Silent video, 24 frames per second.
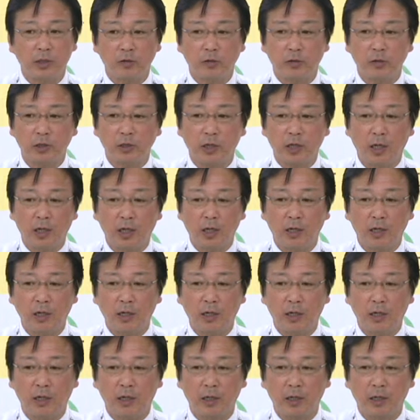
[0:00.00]
5社
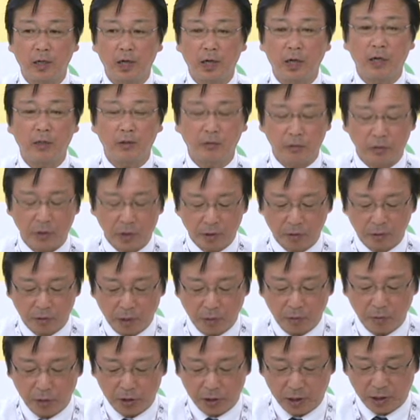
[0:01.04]
が増える
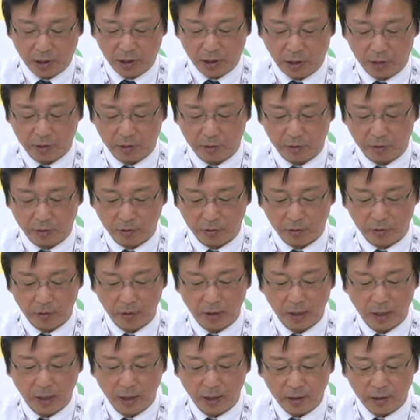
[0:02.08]
かもしれないとい
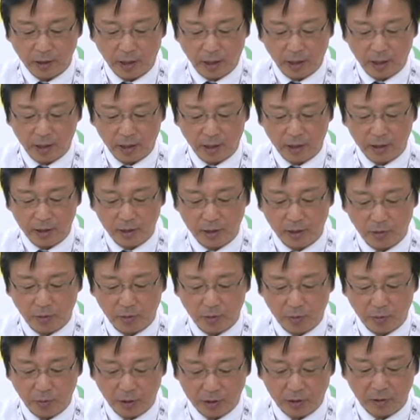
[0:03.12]
う段階に来て
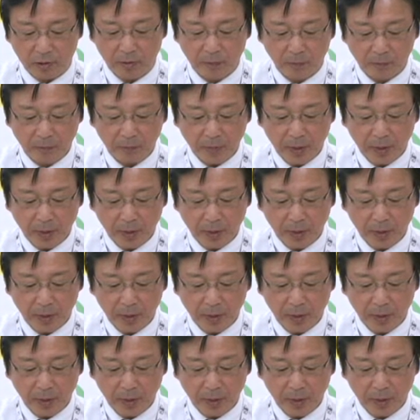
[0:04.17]
おります。